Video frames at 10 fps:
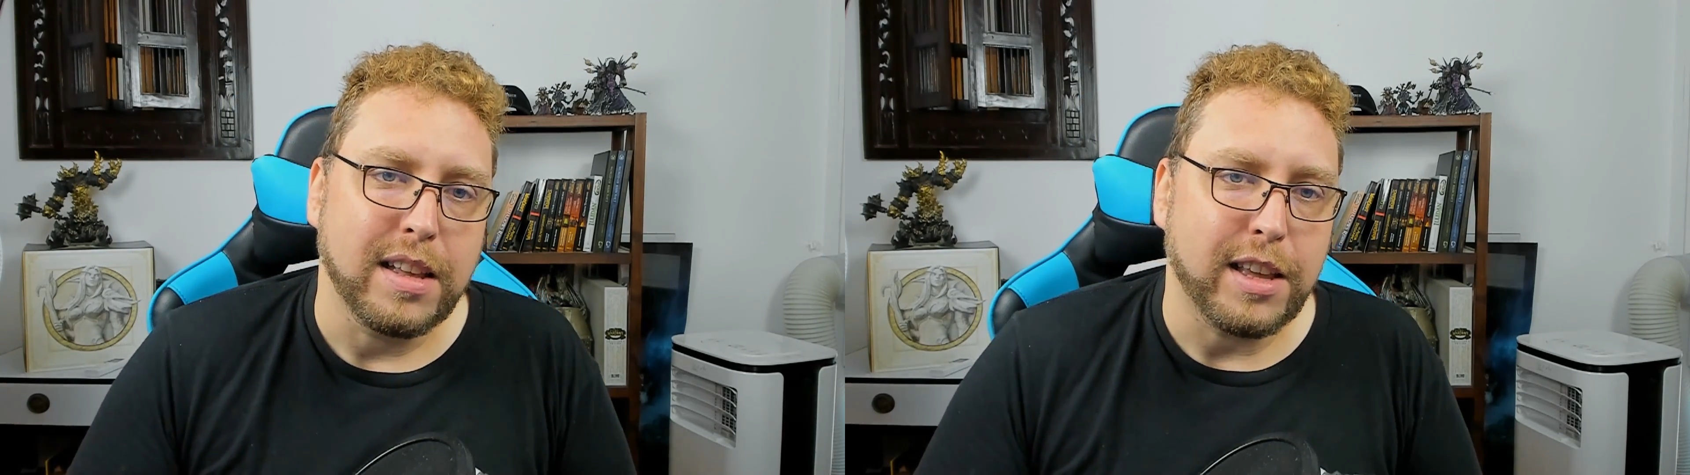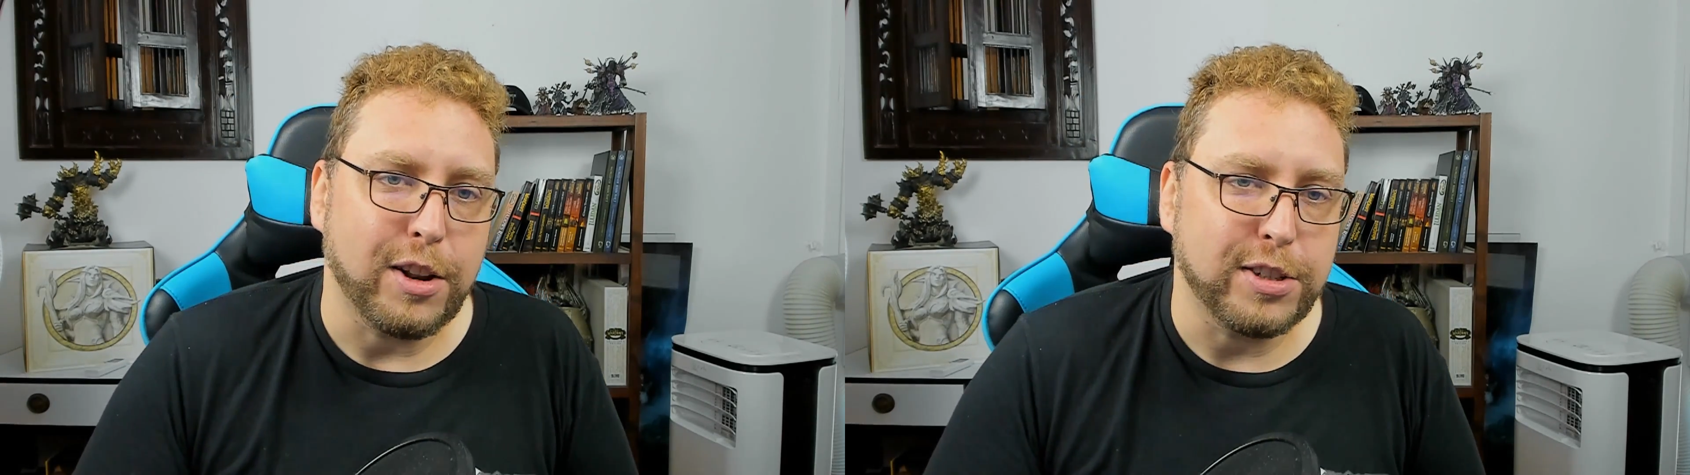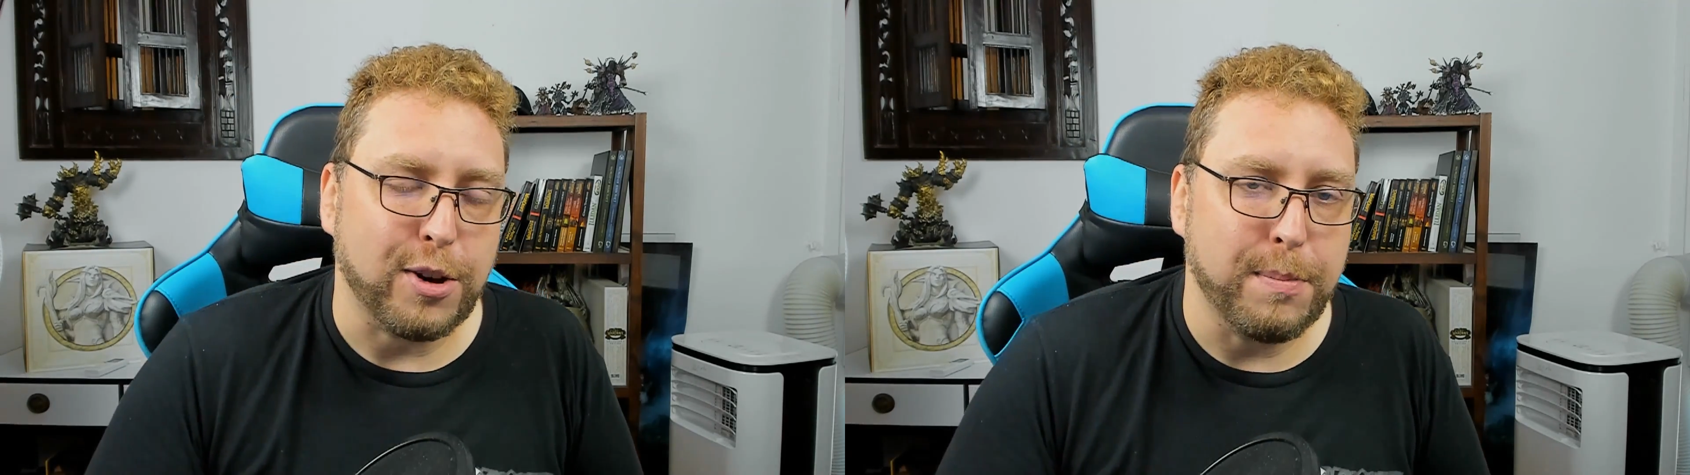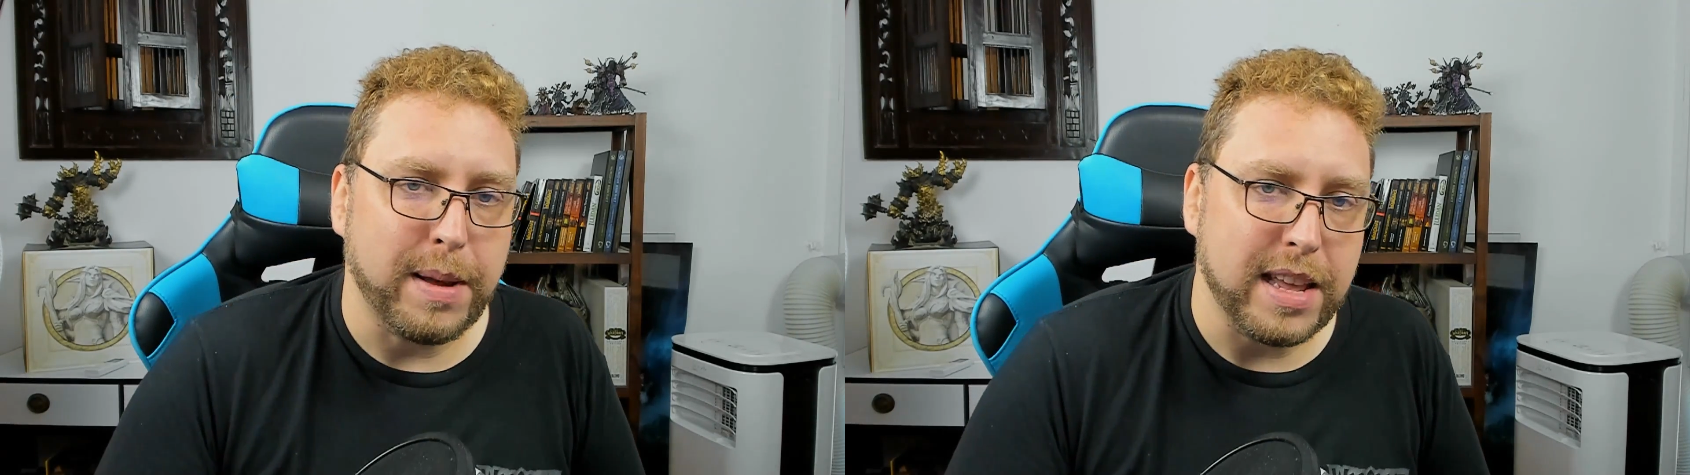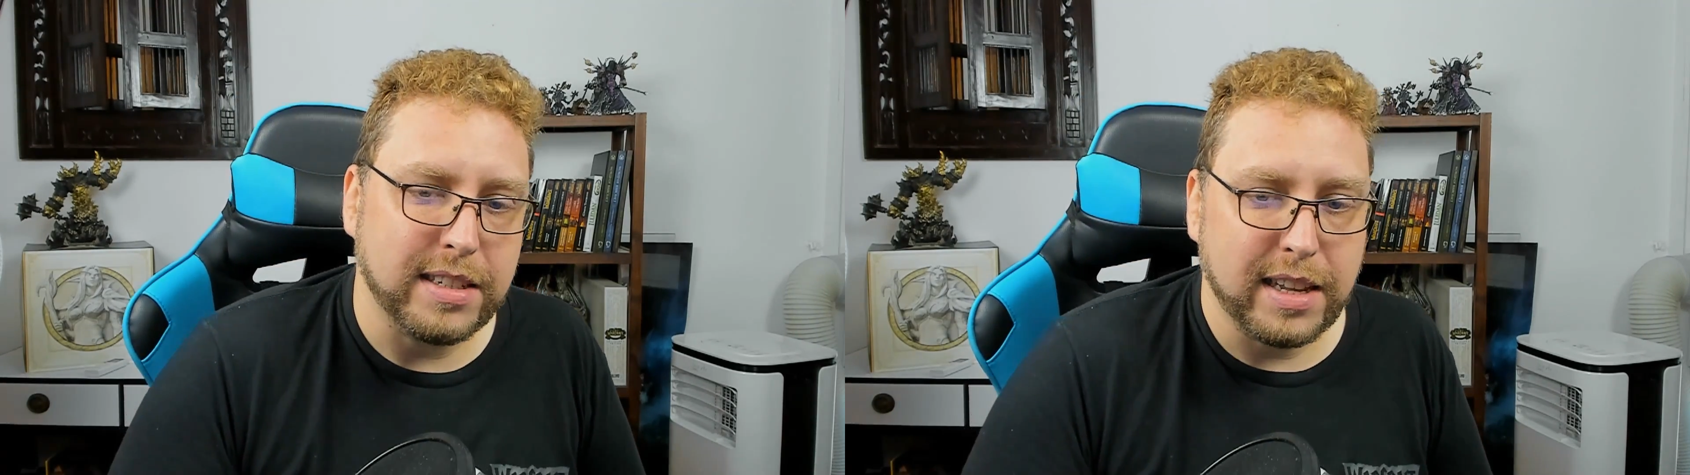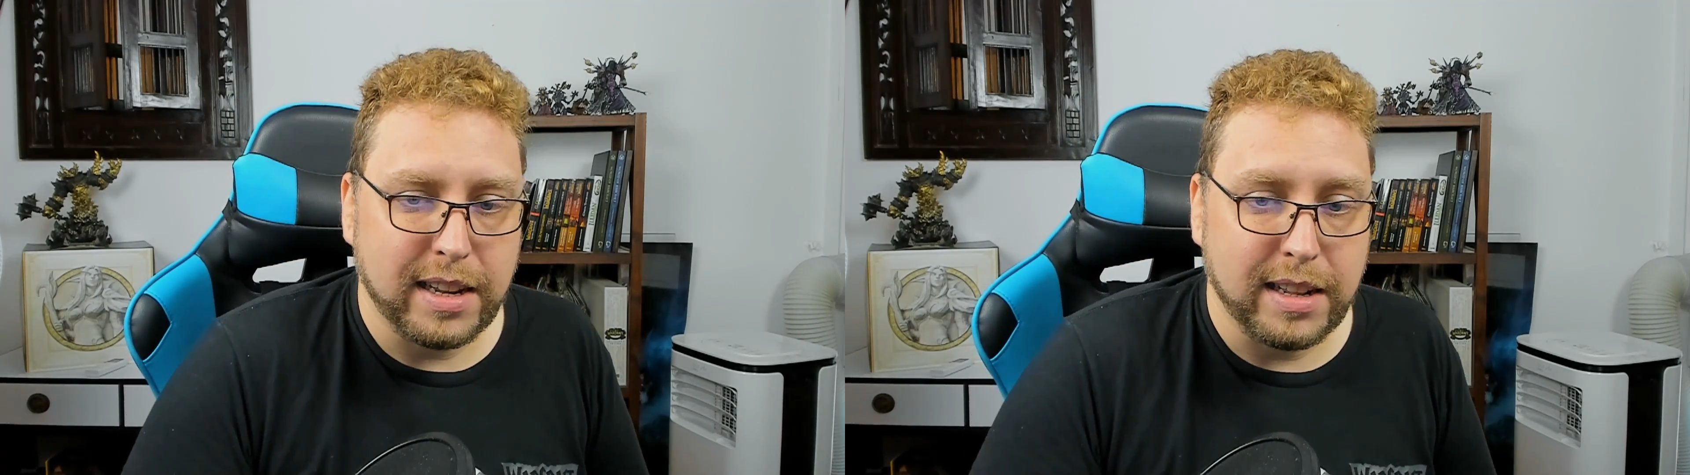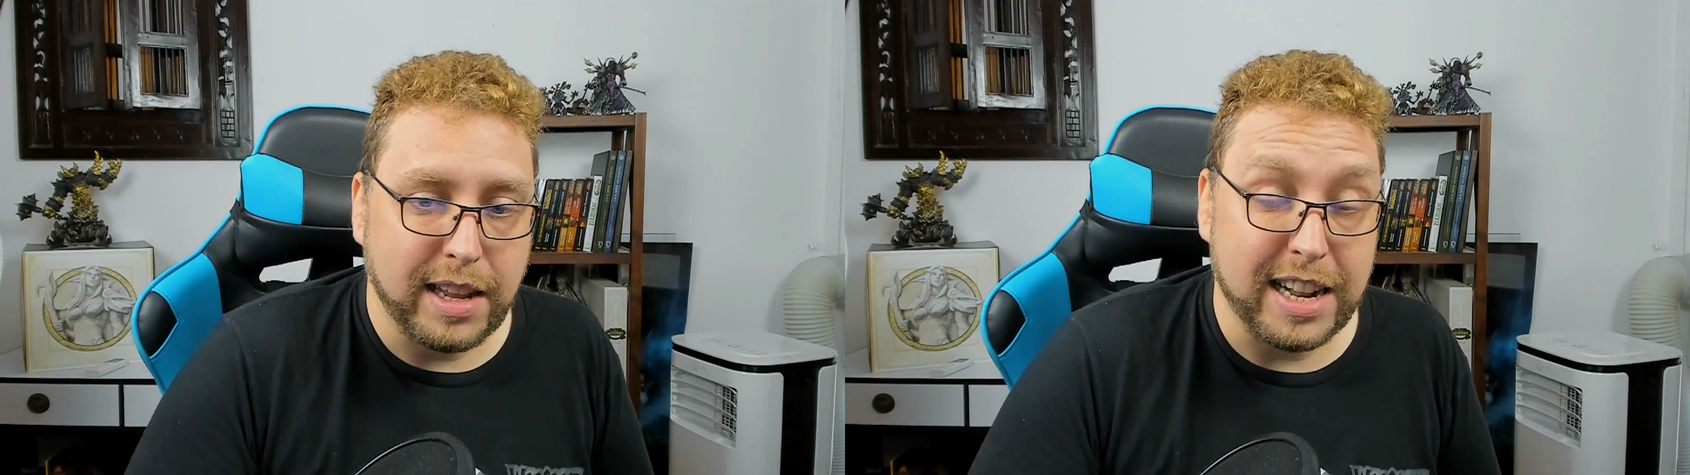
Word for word: que nos acompañéis en,